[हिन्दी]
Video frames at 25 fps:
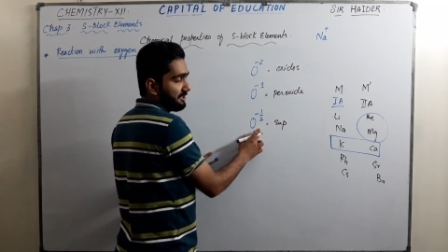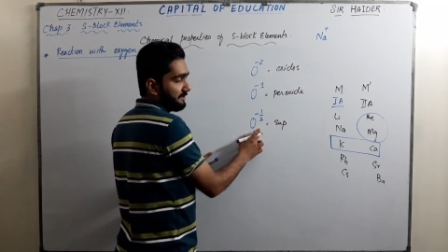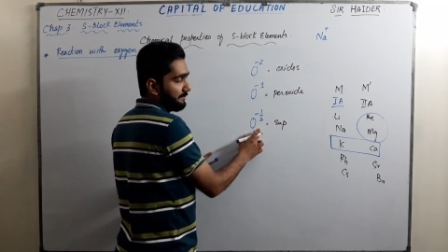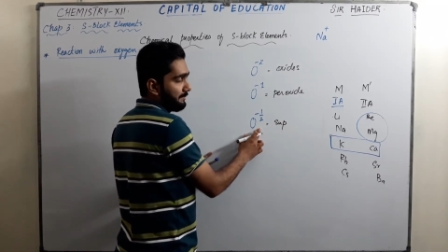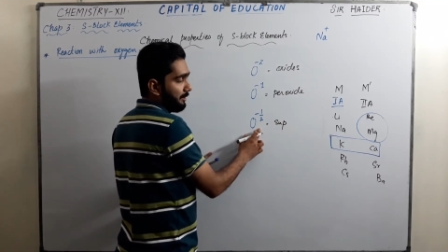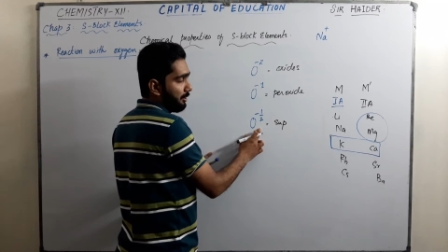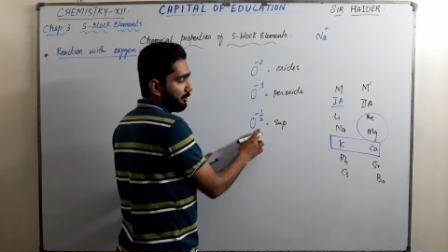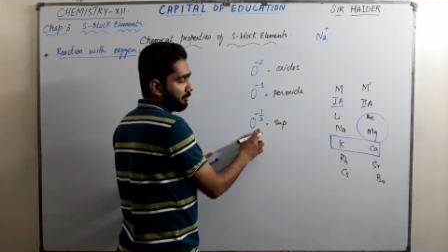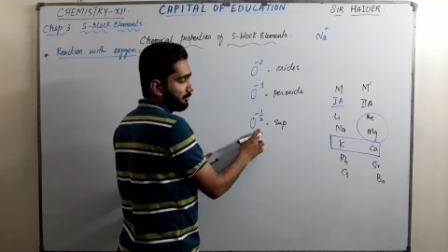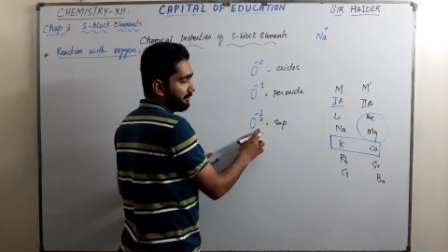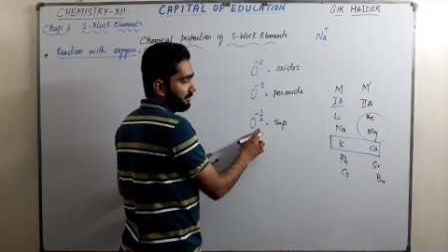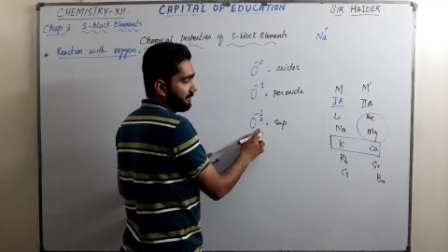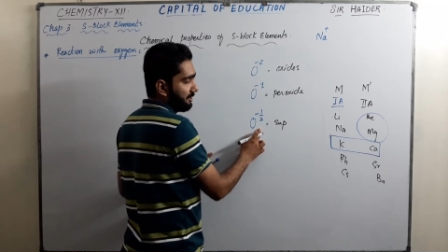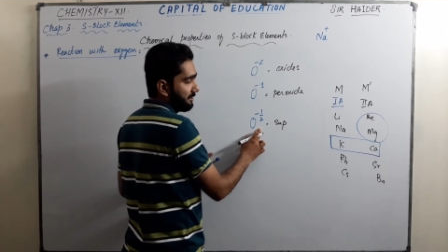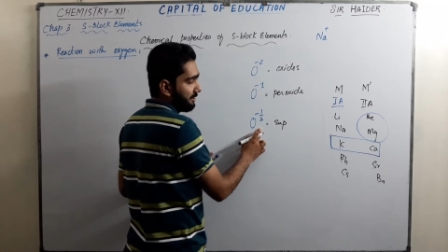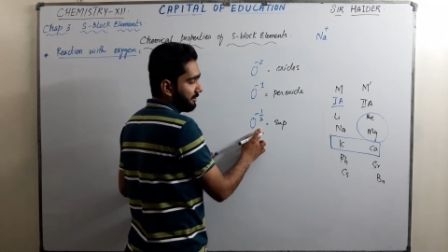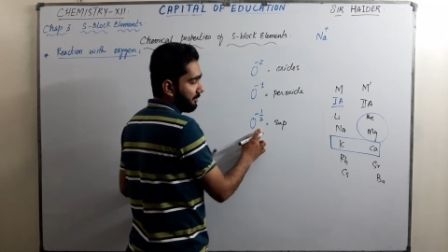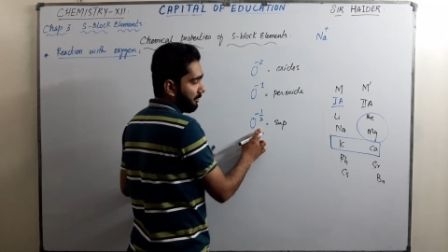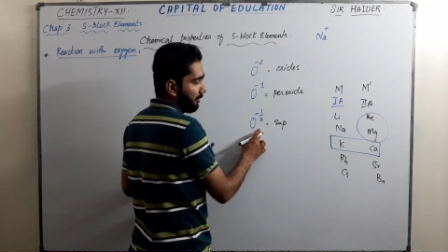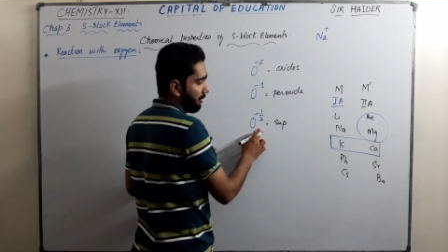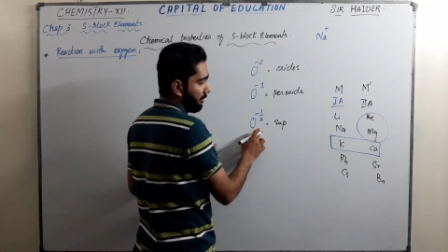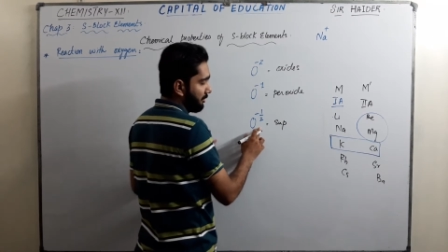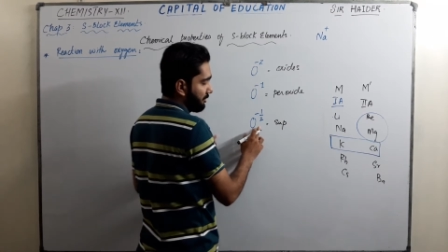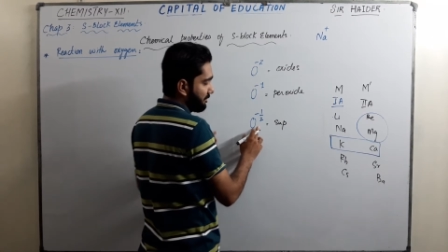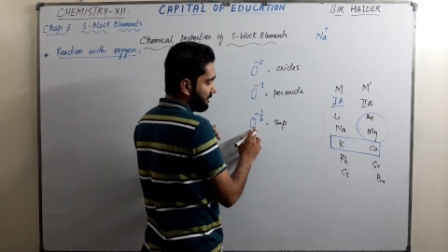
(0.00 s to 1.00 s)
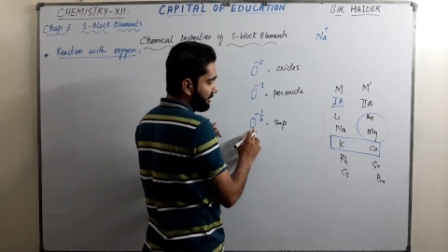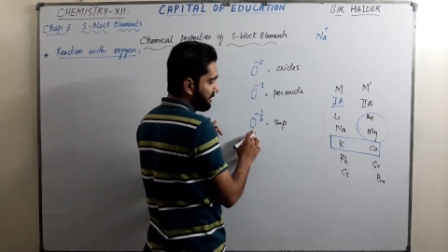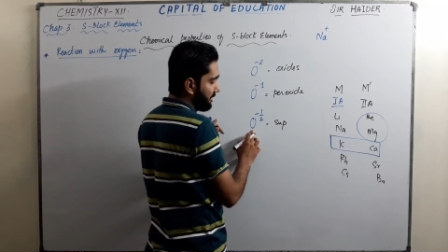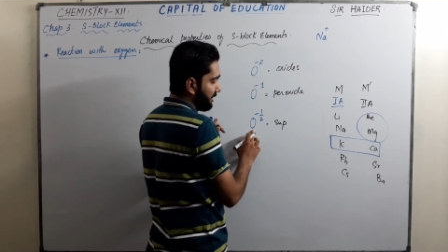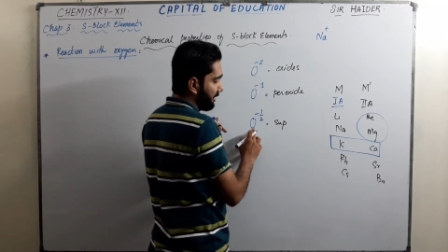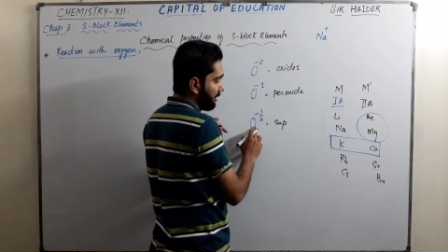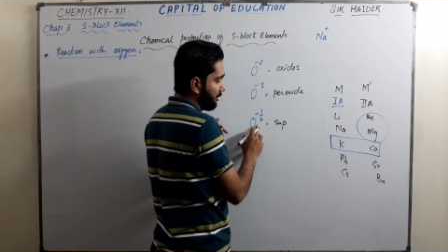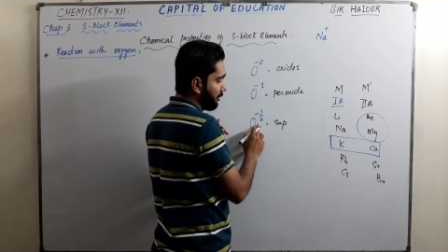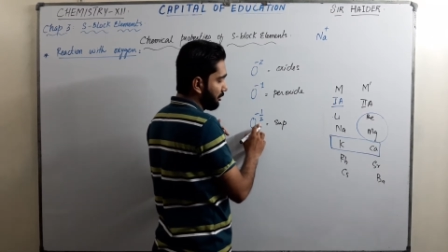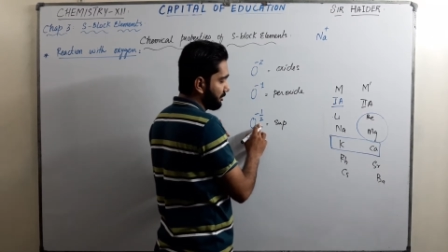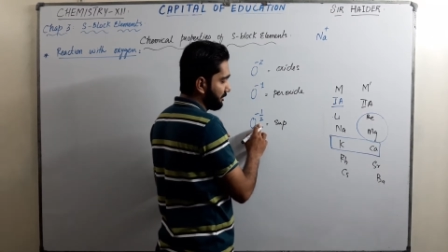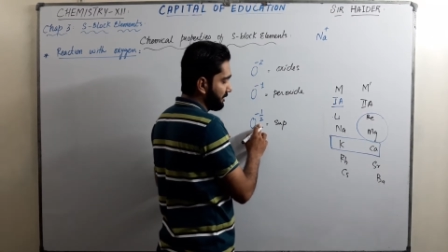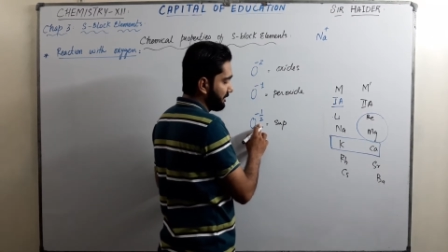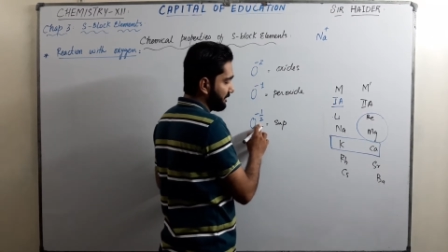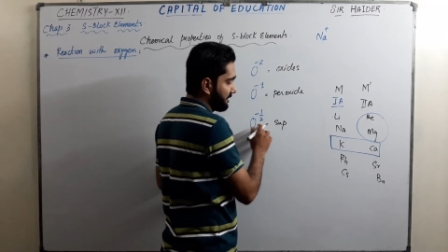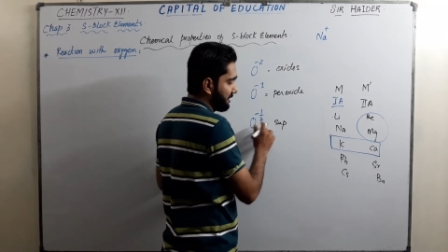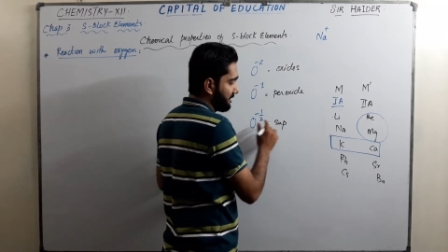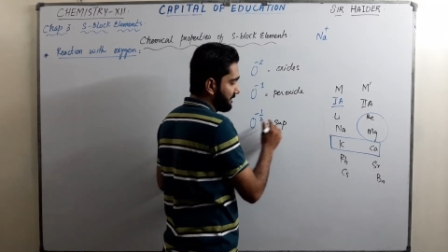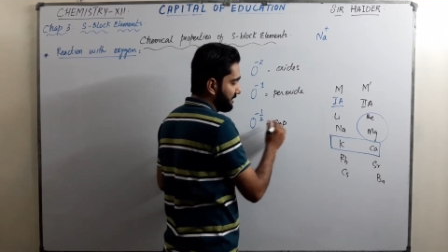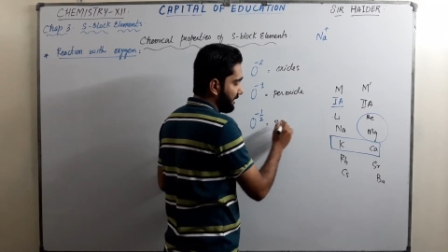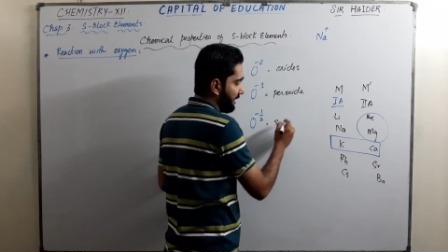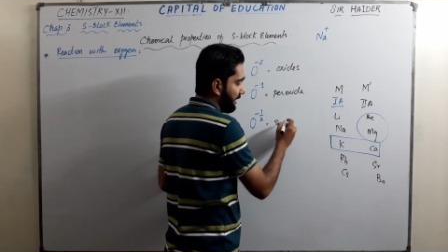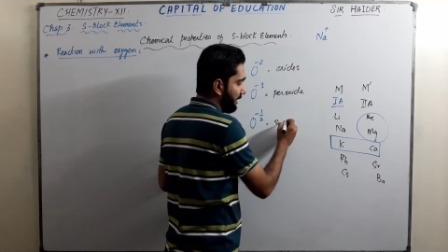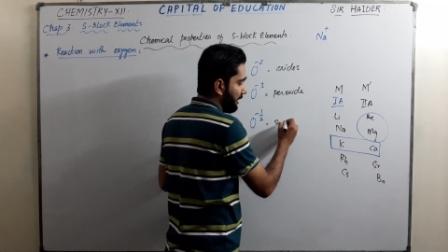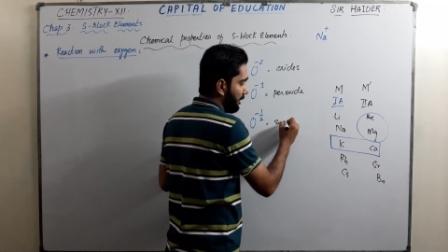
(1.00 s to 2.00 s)
जिसमें ऑक्सीडेशन ऑक्सीजन की ऑक्सीडेशन
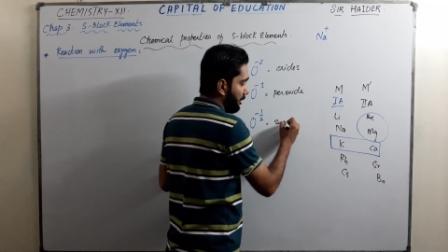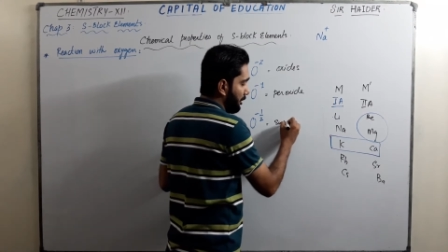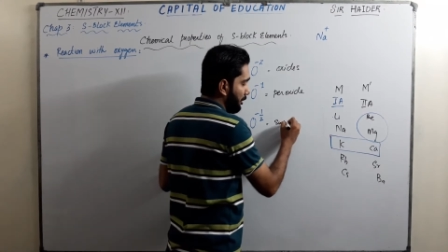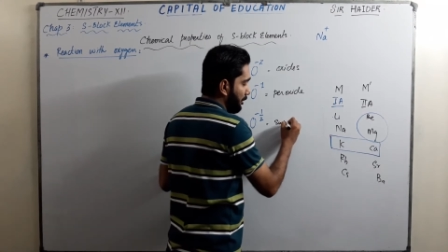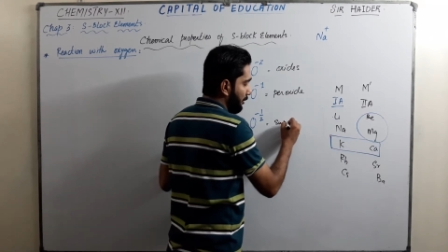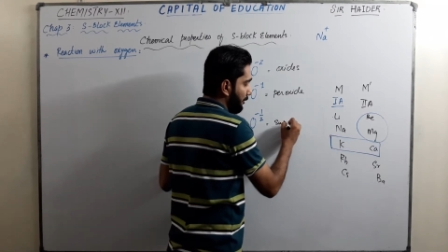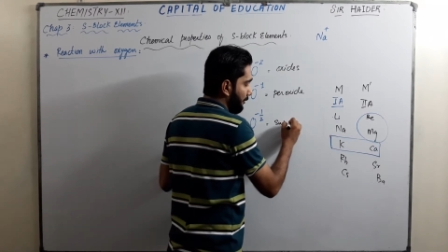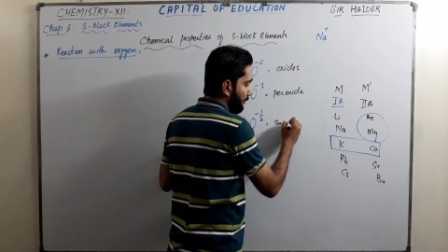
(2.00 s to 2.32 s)
स्टेट